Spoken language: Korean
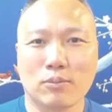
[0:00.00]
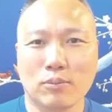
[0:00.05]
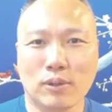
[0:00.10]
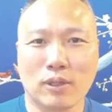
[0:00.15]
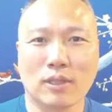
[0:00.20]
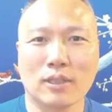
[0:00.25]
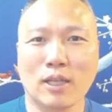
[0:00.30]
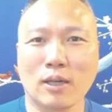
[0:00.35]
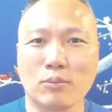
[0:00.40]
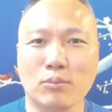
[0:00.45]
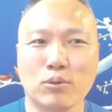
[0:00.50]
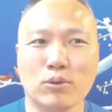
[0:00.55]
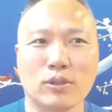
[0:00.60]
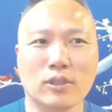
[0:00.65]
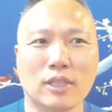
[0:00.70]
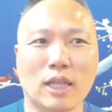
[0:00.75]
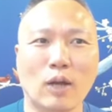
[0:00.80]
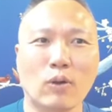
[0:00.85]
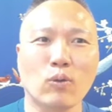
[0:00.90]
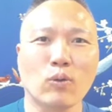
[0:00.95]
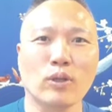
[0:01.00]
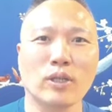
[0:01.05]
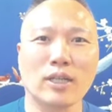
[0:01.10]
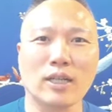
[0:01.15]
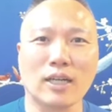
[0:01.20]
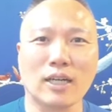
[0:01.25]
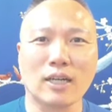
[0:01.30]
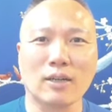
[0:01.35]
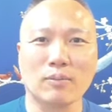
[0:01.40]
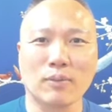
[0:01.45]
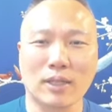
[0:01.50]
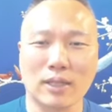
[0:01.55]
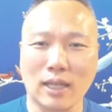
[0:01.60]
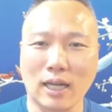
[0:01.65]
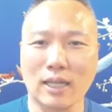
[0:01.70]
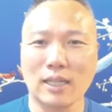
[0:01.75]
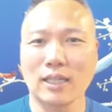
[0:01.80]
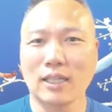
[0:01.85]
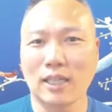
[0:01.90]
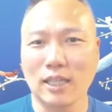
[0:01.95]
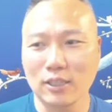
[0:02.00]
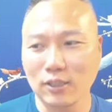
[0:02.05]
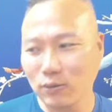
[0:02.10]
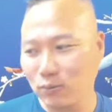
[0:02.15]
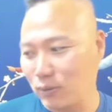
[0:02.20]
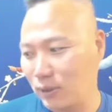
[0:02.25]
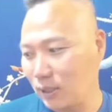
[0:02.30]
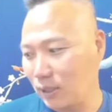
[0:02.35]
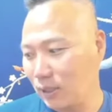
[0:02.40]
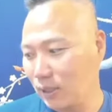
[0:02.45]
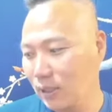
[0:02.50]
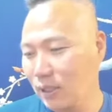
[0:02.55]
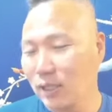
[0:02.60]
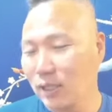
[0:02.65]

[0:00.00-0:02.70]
블랙탄 푸들 땅콩이가 막 난리가 났습니다.